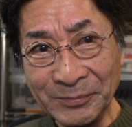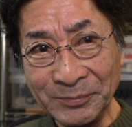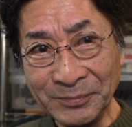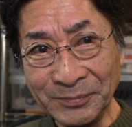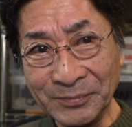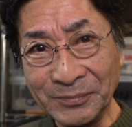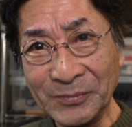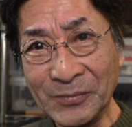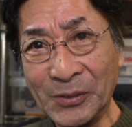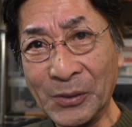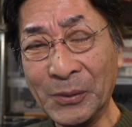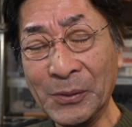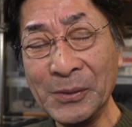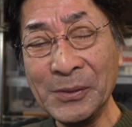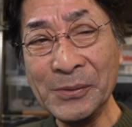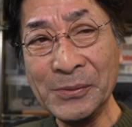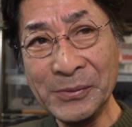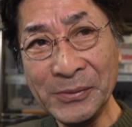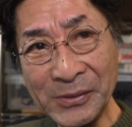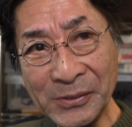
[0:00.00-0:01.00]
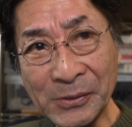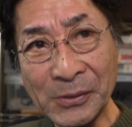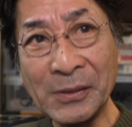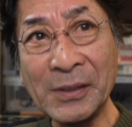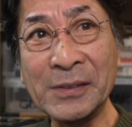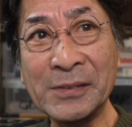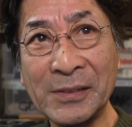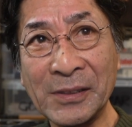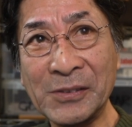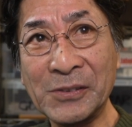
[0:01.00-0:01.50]
うん、どういうふうに動
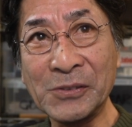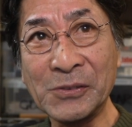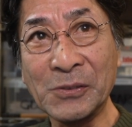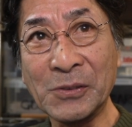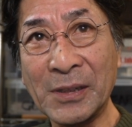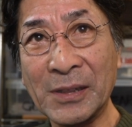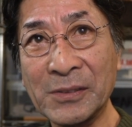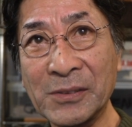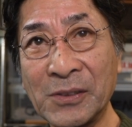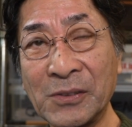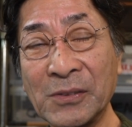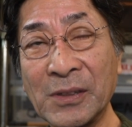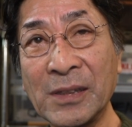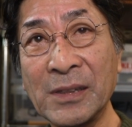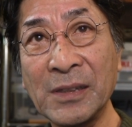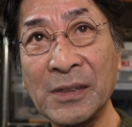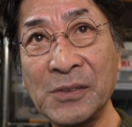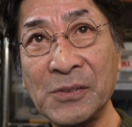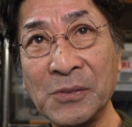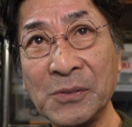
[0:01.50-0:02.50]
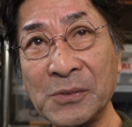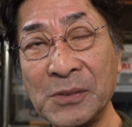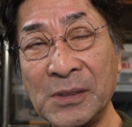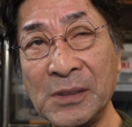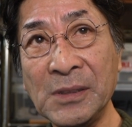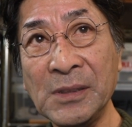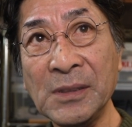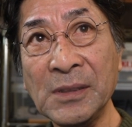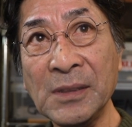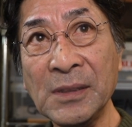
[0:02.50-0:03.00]
かして釣るのかっていうのがね非常
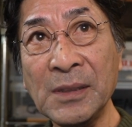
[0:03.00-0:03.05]
に